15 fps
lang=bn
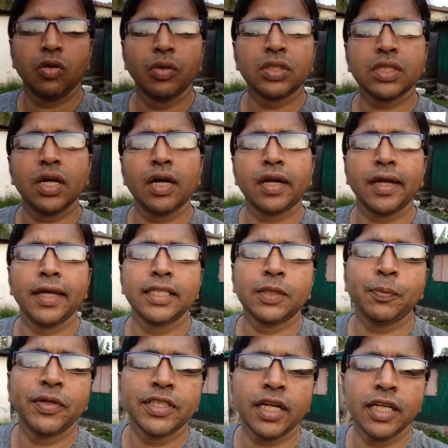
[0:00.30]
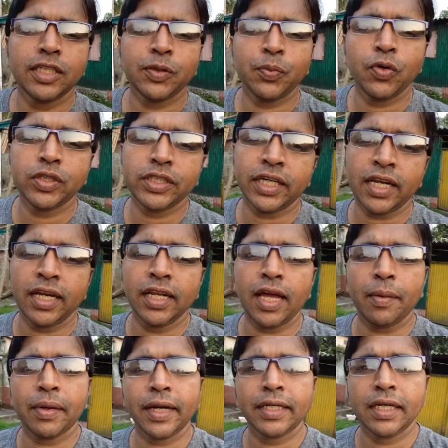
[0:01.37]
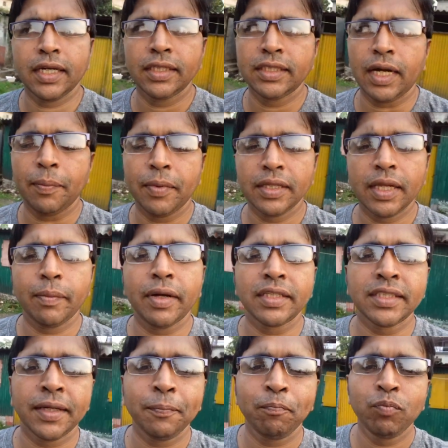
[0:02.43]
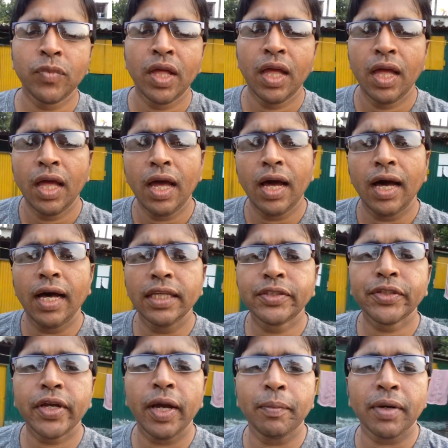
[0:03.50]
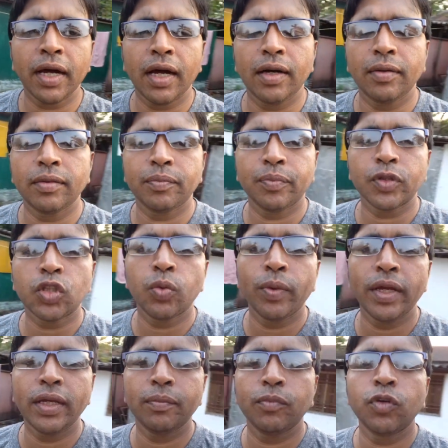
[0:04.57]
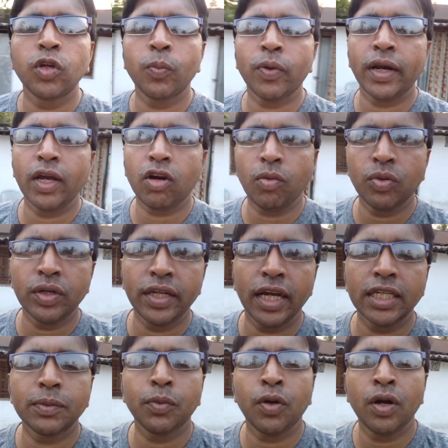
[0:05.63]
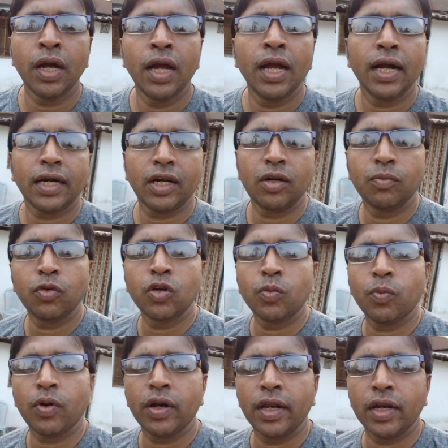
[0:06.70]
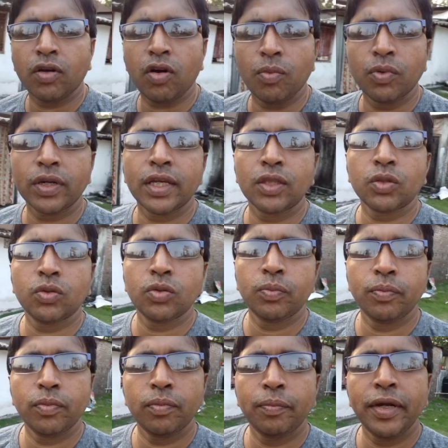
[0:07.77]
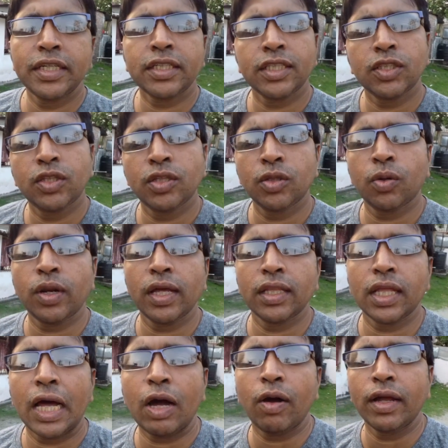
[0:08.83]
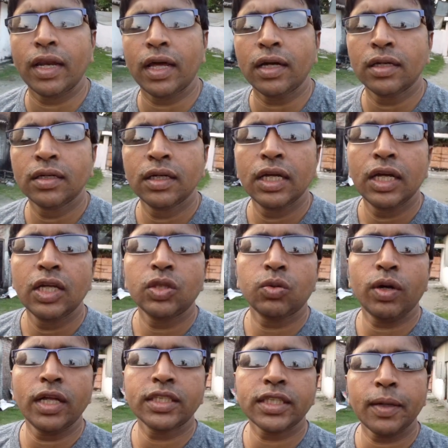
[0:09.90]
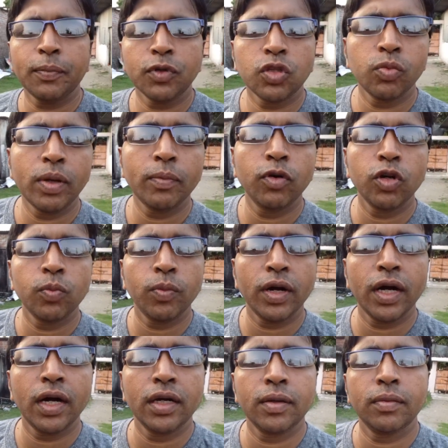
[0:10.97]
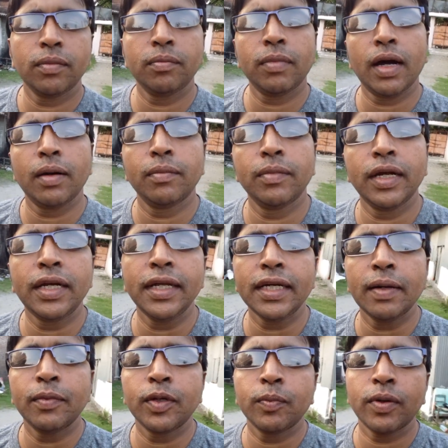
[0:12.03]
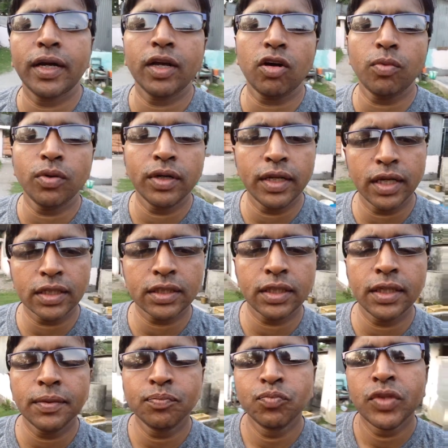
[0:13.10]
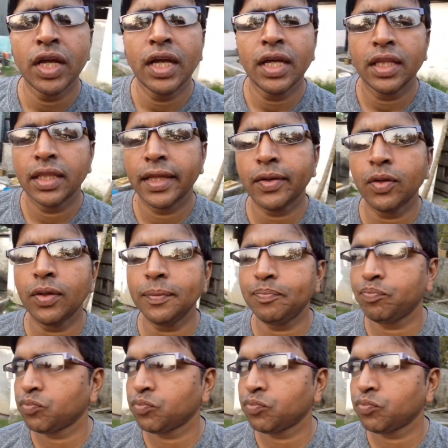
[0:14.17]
নমস্কার স্পেশাল স্পোর্টস চ্যানেলে আবার এসে গেছি আপনাদের মাঝে আজকে আমরা প্রথমেই মোহনবাগানের খবর নিয়ে আসব কারণ মোহনবাগানের খবর কিন্তু বেশ কিছুদিন ধরে দেওয়া হয় না তো আজকে প্রথমেই মোহনবাগান বা এটিকে মোহনবাগানের খবর নিয়ে আসছি দেখুন